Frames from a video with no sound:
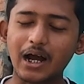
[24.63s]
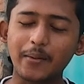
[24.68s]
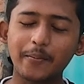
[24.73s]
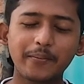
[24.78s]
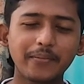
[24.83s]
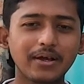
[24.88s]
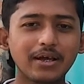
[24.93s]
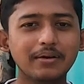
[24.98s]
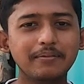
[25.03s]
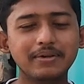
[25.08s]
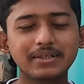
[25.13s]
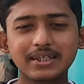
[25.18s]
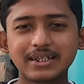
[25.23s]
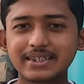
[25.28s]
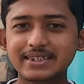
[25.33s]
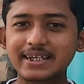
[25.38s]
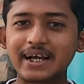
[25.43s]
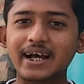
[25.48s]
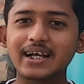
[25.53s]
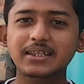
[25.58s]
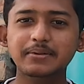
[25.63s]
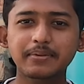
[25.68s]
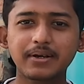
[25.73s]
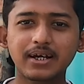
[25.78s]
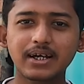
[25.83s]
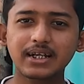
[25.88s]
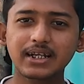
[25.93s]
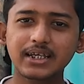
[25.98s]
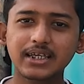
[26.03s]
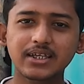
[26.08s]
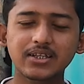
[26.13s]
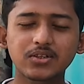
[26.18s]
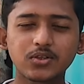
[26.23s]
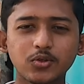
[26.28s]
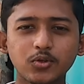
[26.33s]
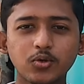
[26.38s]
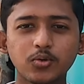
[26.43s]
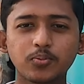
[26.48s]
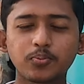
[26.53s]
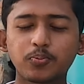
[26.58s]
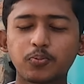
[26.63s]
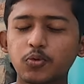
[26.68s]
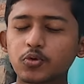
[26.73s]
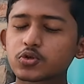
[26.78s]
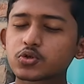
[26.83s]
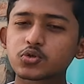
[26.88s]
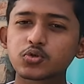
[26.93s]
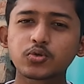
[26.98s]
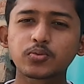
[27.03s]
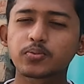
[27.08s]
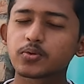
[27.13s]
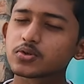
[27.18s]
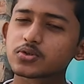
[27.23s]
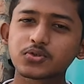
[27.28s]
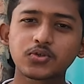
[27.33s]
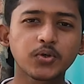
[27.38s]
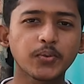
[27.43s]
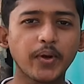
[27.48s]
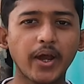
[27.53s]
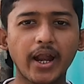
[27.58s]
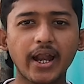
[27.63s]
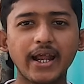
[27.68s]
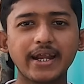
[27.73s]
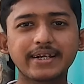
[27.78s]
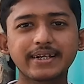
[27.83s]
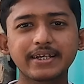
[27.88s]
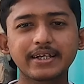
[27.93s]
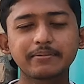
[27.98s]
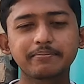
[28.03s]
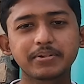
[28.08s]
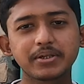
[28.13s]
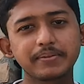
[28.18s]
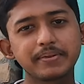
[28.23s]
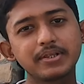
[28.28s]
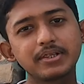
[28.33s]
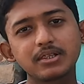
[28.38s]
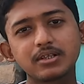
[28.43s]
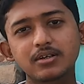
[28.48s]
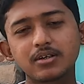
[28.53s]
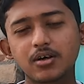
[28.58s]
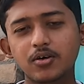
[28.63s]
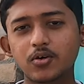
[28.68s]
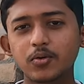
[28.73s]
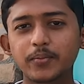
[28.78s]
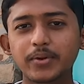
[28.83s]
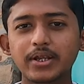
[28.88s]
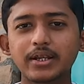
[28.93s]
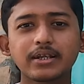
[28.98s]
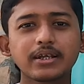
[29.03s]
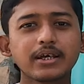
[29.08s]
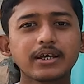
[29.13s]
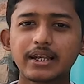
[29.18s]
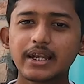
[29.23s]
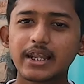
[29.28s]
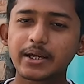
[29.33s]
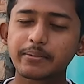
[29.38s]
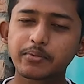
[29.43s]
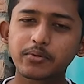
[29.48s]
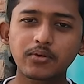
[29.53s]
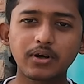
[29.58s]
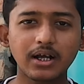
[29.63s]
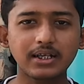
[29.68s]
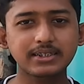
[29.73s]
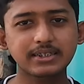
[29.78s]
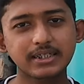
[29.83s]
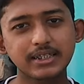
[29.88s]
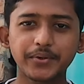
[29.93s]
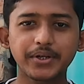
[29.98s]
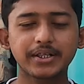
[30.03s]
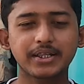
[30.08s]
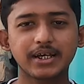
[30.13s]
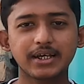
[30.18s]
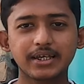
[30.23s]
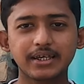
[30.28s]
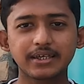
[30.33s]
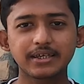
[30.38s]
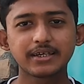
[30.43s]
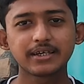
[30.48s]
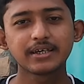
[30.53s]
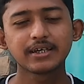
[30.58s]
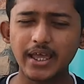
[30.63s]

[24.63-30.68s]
আমরা আমাদের ছাদ বাগানে কিন্তু প্রচুর প্রচুর ভ্যারাইটির বিভিন্ন রকমের লেবু গাছ করে থাকি